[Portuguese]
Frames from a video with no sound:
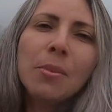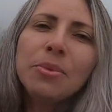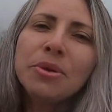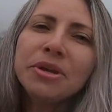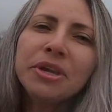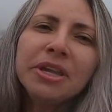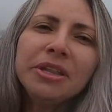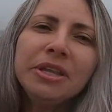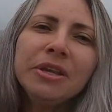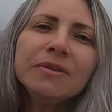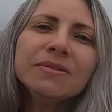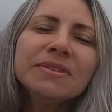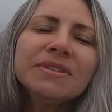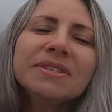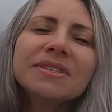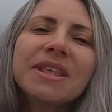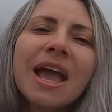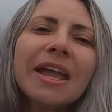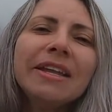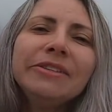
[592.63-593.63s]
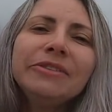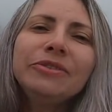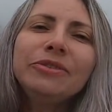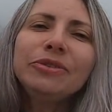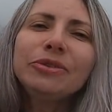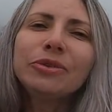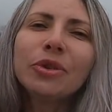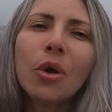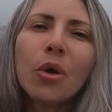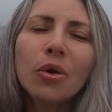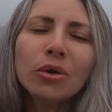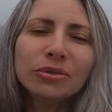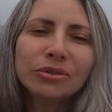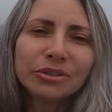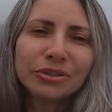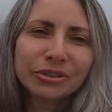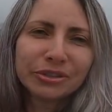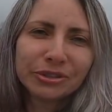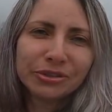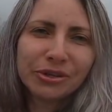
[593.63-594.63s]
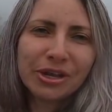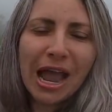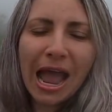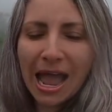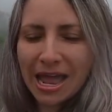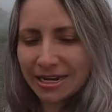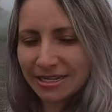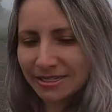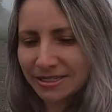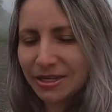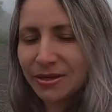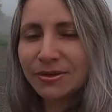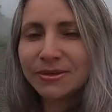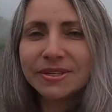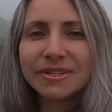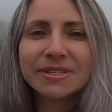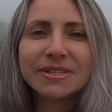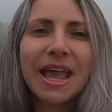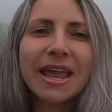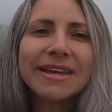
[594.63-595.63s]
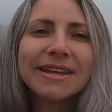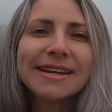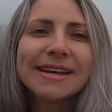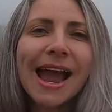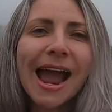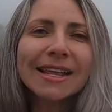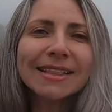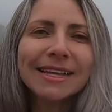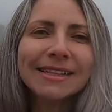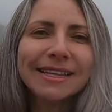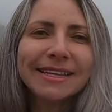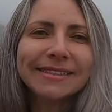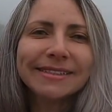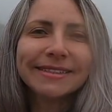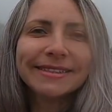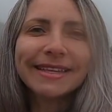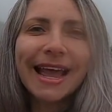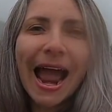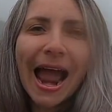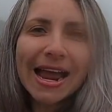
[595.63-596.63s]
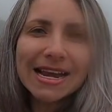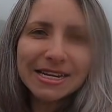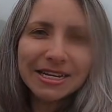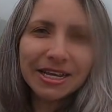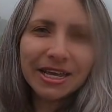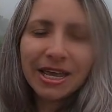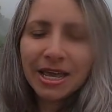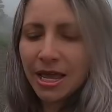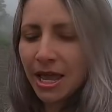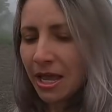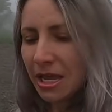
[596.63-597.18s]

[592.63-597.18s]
Porque Deus está em todos os lugares, Deus está em cada detalhe